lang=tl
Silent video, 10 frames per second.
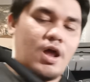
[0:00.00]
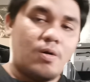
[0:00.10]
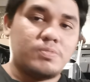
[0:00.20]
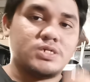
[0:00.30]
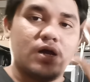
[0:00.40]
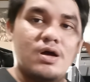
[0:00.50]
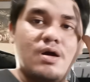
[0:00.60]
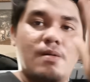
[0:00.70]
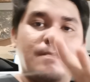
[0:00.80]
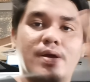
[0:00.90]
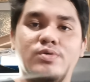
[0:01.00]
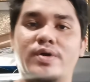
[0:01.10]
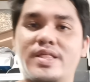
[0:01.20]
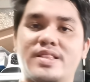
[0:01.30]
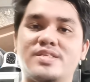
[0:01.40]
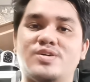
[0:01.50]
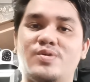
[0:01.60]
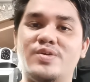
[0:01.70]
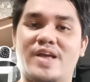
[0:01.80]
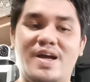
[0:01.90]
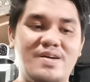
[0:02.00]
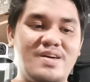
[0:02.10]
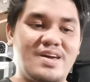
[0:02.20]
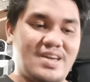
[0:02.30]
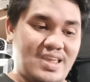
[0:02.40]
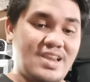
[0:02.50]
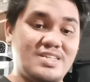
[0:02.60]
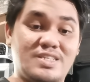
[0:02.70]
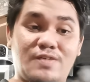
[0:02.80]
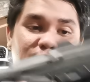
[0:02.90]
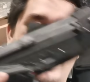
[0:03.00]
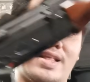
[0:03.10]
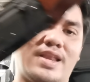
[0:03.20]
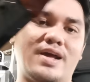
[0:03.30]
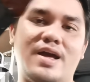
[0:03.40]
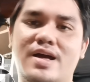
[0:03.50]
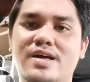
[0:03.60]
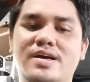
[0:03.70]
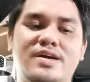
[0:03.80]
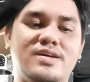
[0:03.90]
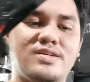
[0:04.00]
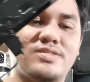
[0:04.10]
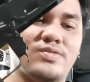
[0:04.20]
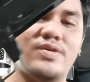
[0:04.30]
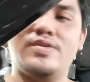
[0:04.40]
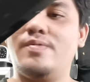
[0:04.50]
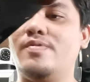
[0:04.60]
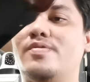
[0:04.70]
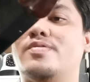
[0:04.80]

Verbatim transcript: kailangan mo siya paluin. So yun nga, realistic feel talaga. So yun o, oh.